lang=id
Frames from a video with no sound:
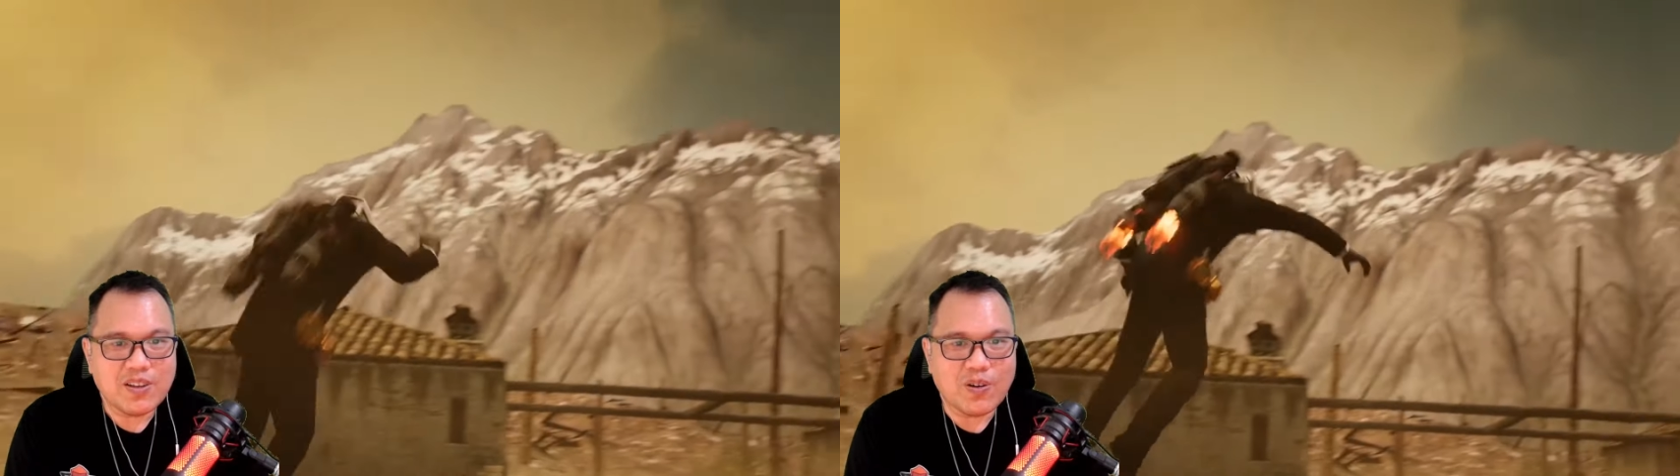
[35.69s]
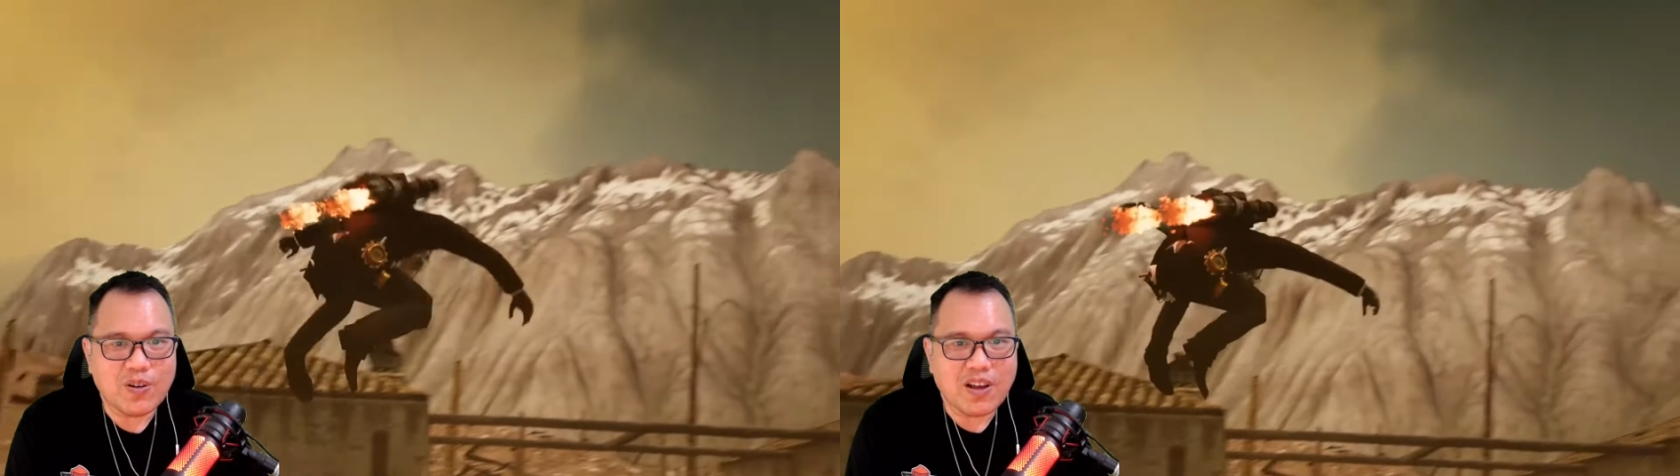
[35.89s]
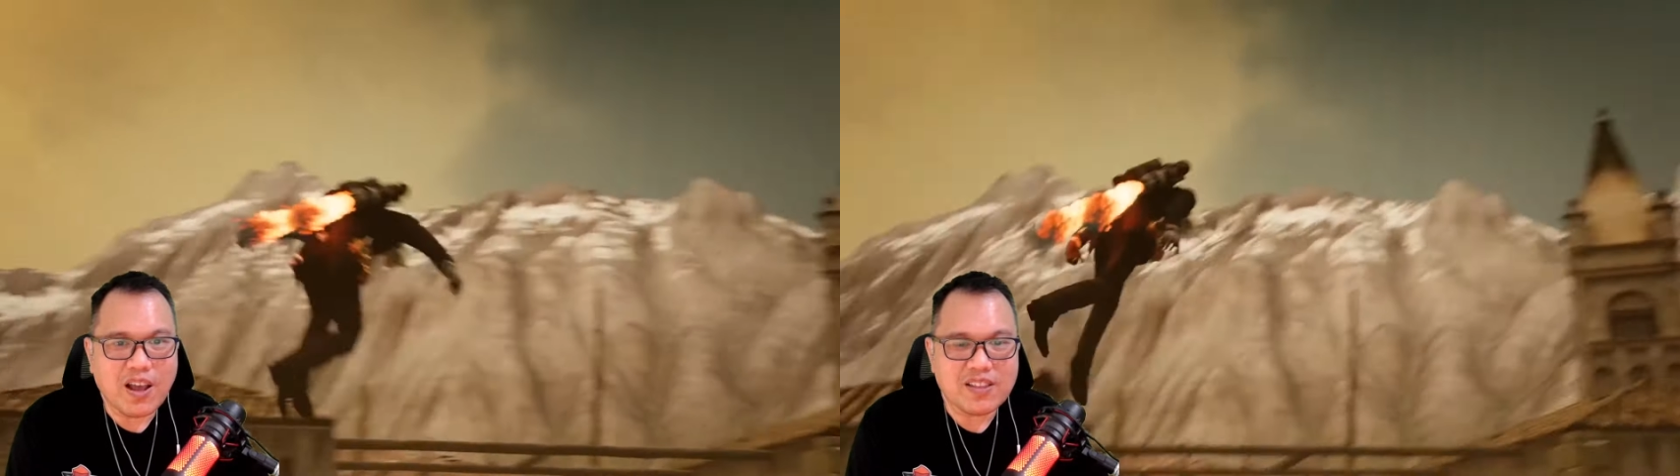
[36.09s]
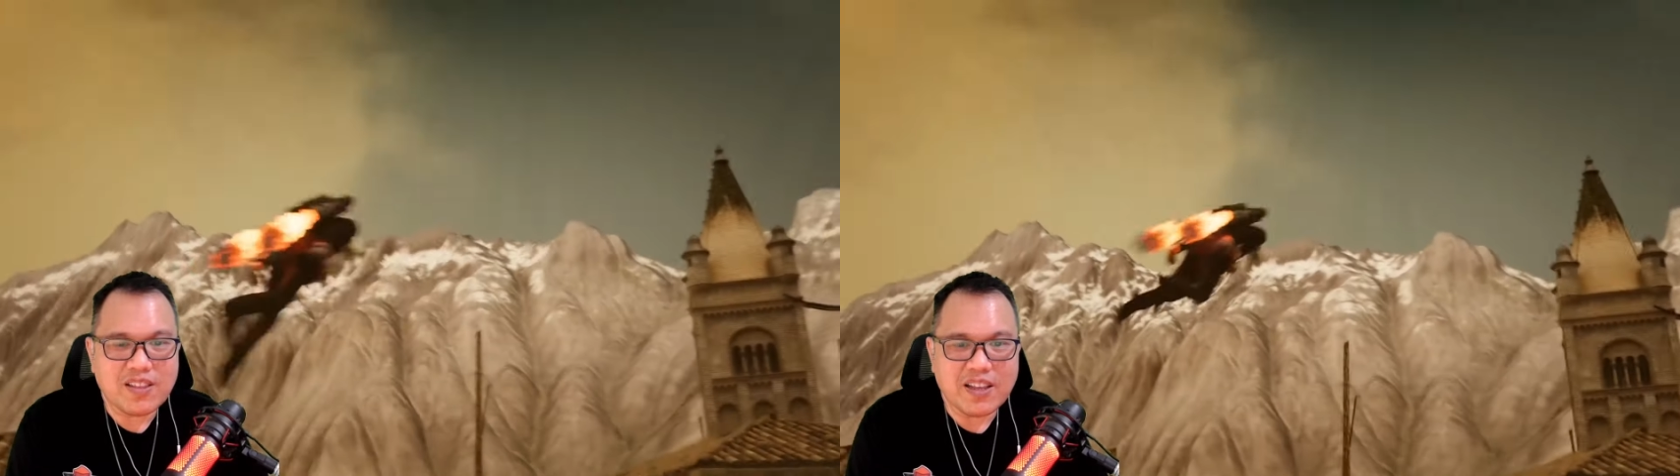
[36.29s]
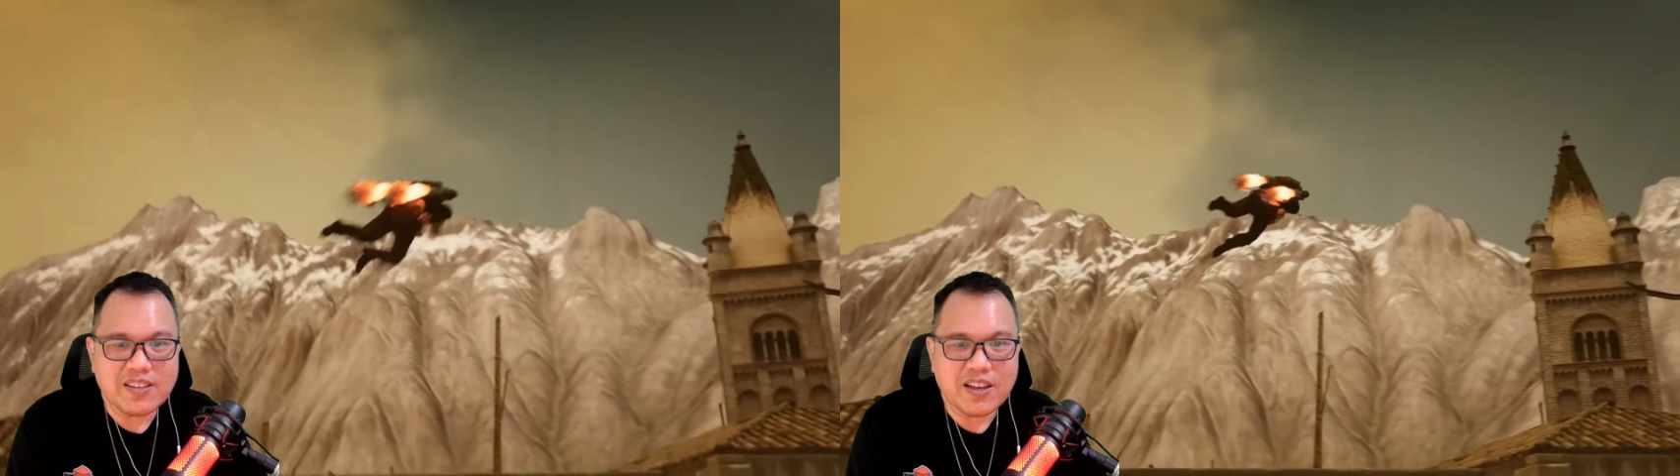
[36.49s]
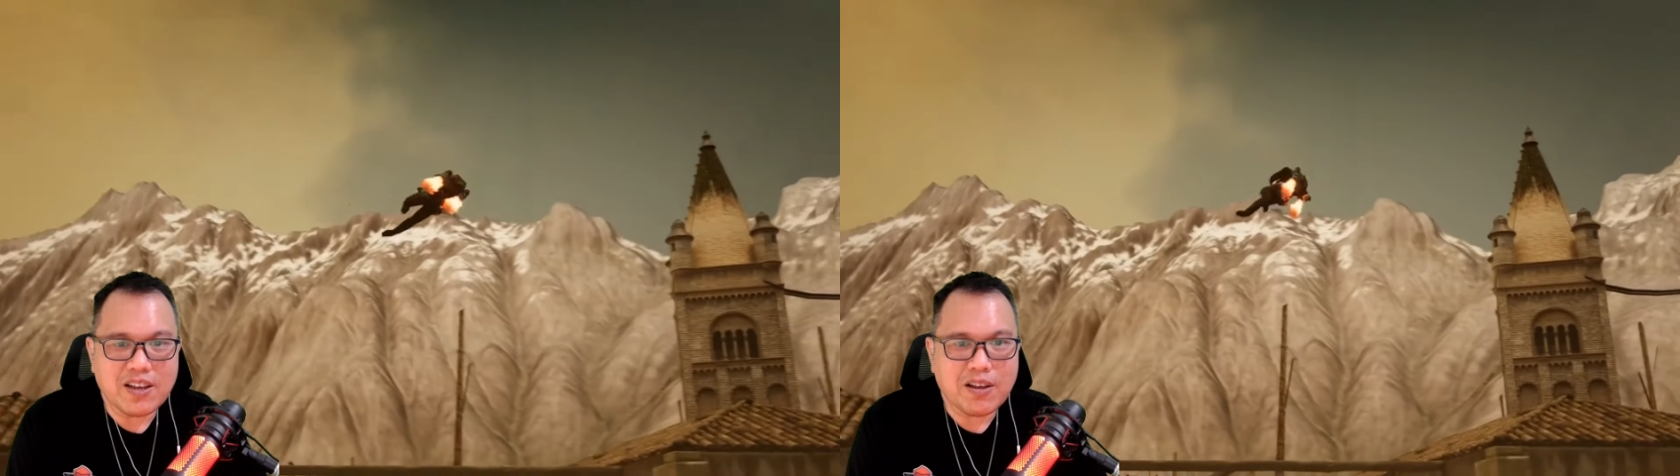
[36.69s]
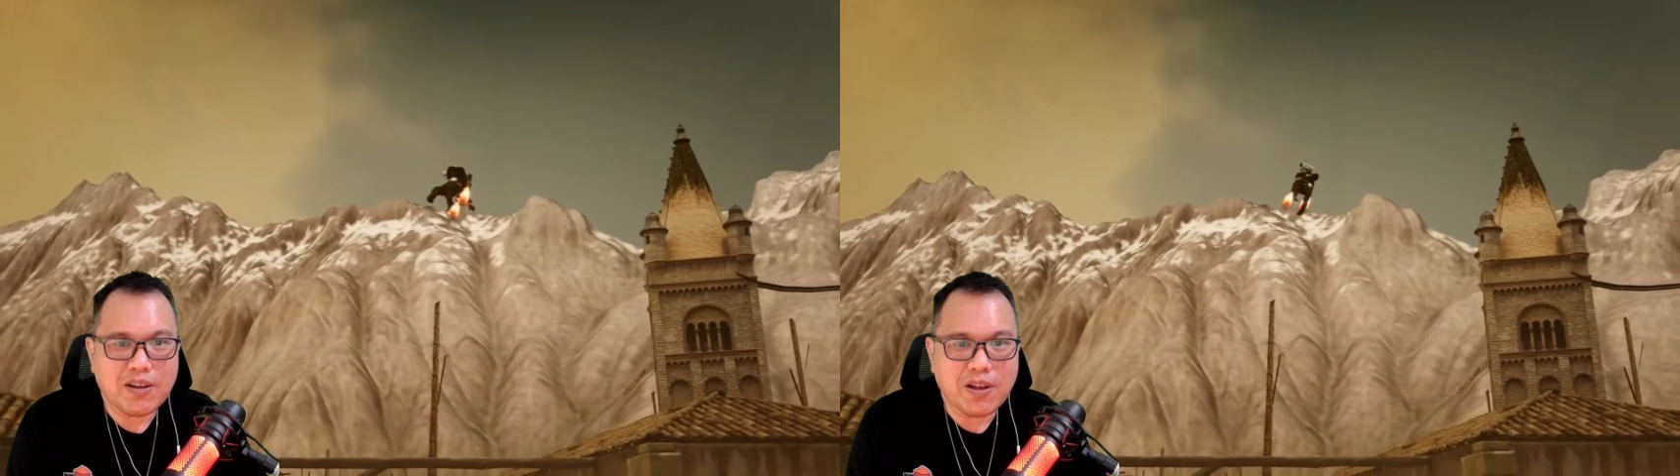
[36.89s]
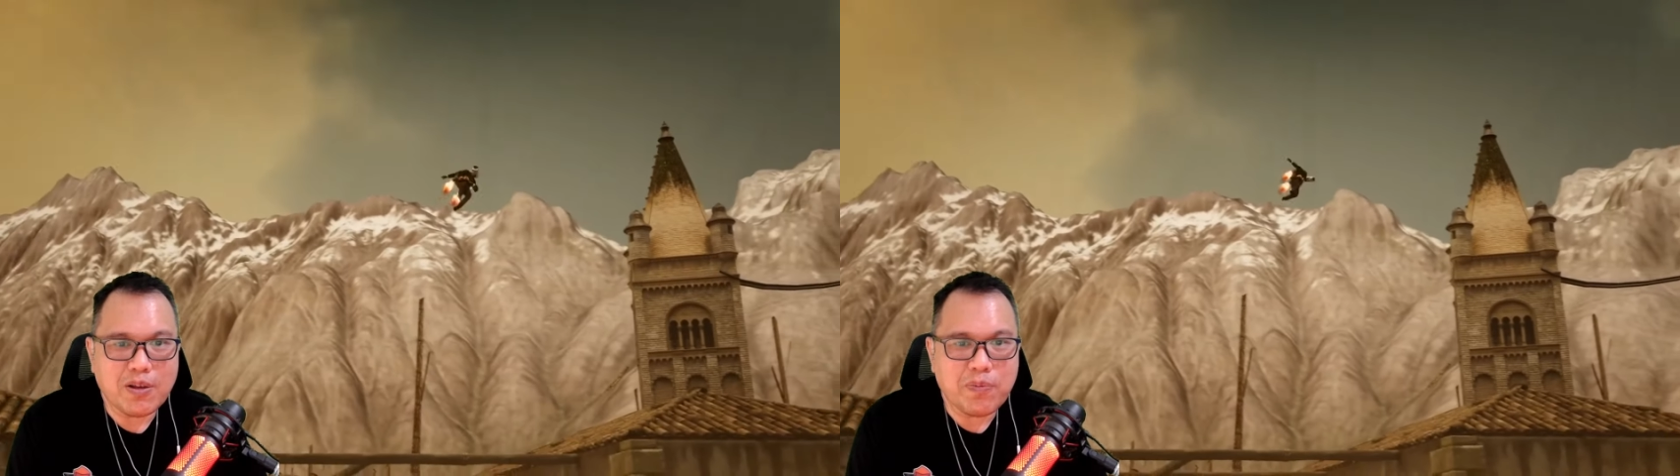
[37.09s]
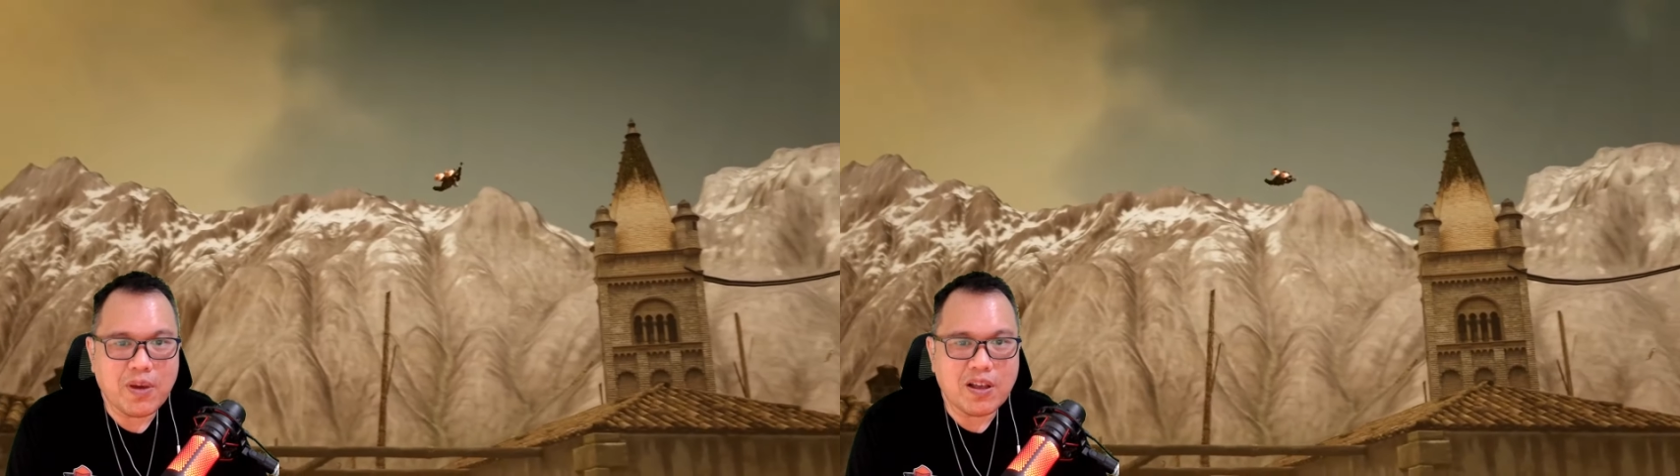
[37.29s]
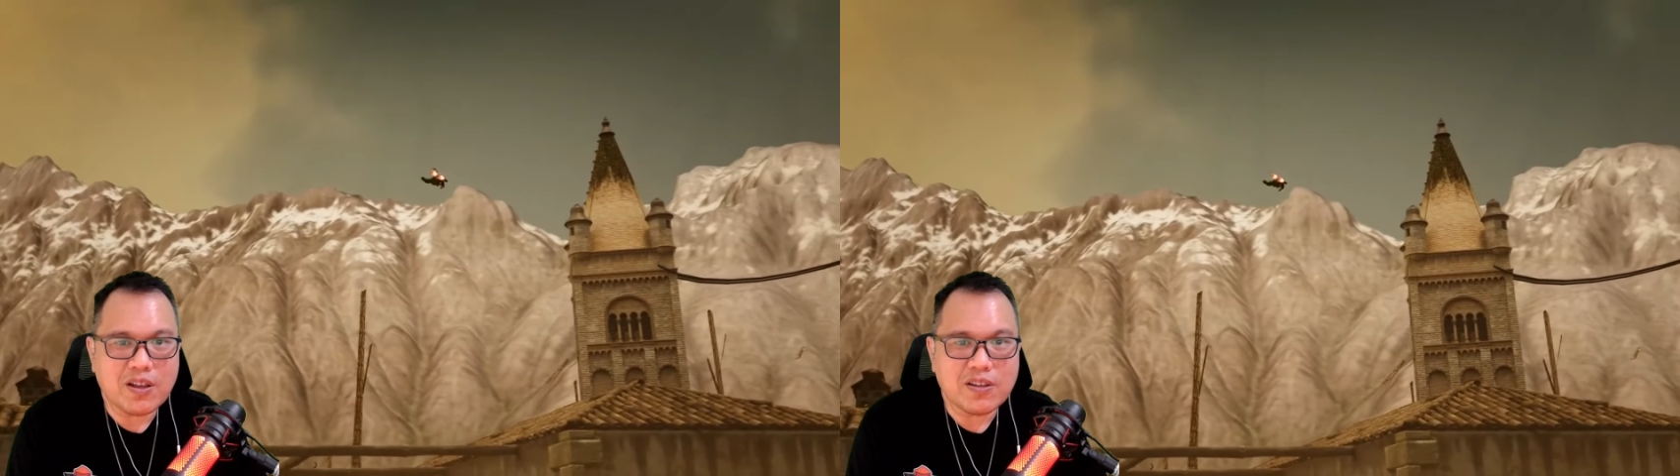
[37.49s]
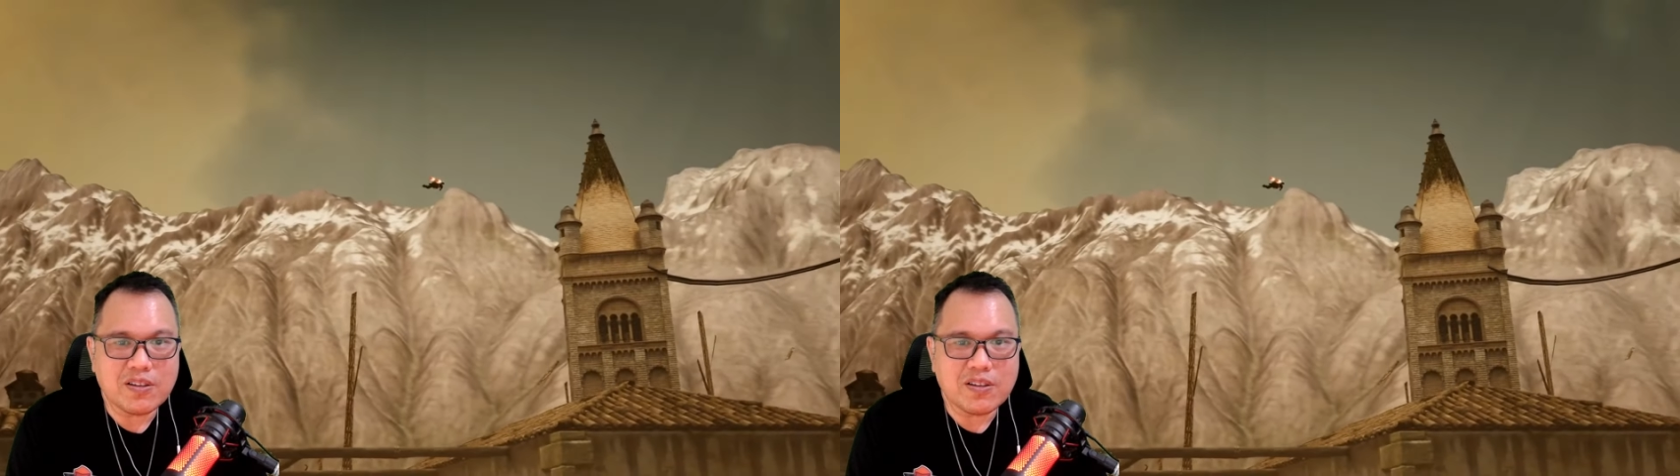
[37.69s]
kok katanya eh pak